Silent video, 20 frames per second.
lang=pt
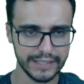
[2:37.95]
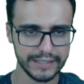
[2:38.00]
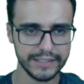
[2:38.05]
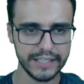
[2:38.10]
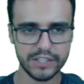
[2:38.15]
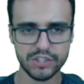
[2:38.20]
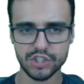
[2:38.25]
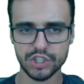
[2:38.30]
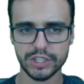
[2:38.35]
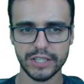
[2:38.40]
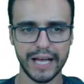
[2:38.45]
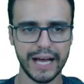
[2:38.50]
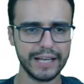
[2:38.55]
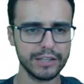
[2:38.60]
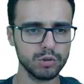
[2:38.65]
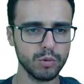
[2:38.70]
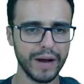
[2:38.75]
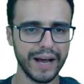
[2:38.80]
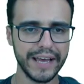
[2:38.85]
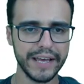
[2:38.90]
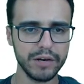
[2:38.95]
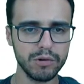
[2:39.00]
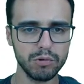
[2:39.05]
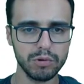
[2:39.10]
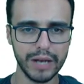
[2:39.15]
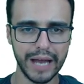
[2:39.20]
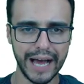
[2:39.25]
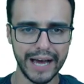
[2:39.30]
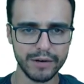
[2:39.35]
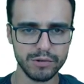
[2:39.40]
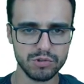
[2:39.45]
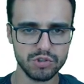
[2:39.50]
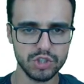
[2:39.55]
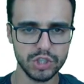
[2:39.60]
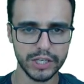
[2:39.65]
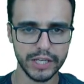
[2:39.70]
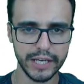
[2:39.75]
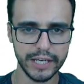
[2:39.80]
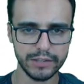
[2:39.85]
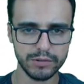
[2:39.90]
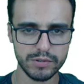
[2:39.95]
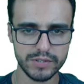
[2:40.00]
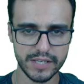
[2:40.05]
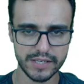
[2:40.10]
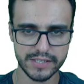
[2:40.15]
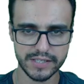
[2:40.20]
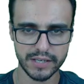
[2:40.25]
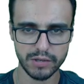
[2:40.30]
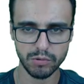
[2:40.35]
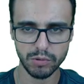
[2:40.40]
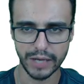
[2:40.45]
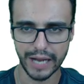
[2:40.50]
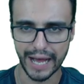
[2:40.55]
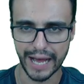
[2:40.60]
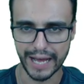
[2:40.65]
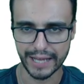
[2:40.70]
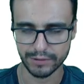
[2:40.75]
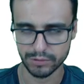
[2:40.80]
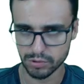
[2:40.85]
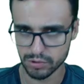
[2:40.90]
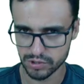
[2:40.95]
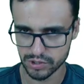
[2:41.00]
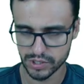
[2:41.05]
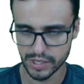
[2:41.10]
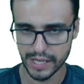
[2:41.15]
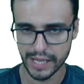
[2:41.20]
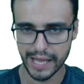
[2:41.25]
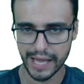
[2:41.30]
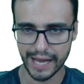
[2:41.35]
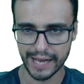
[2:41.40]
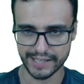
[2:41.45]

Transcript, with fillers: destinado a regular os direitos assegurados